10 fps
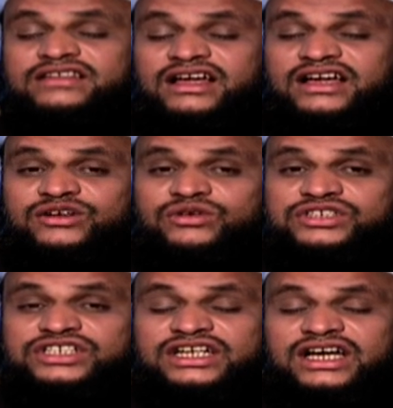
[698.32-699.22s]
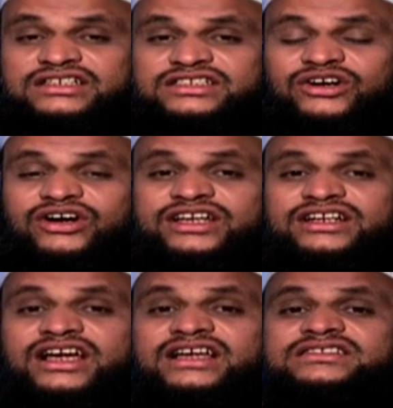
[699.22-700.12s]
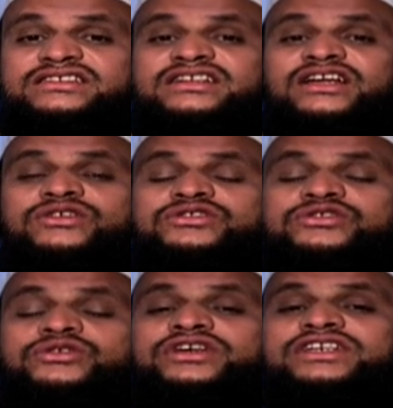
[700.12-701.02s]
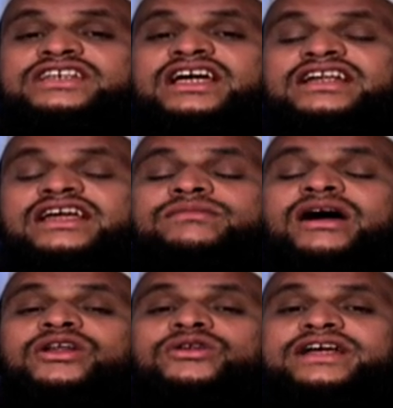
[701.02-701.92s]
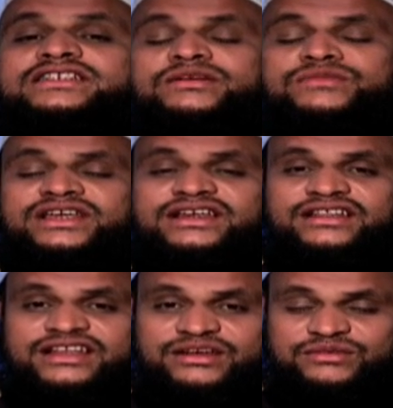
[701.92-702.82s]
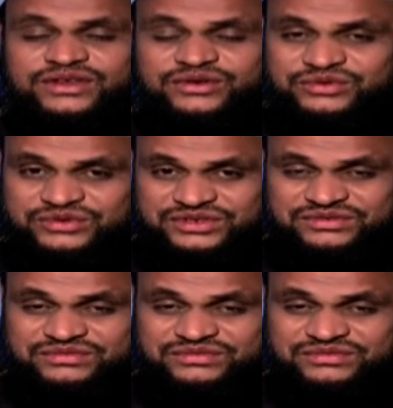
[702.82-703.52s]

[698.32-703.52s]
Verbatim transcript: তাকানোর শিকার যে হয় নাই যেটা নষ্ট হয়ে যায় নাই ভালো একটা মেয়েকে দেখে বিয়ে করি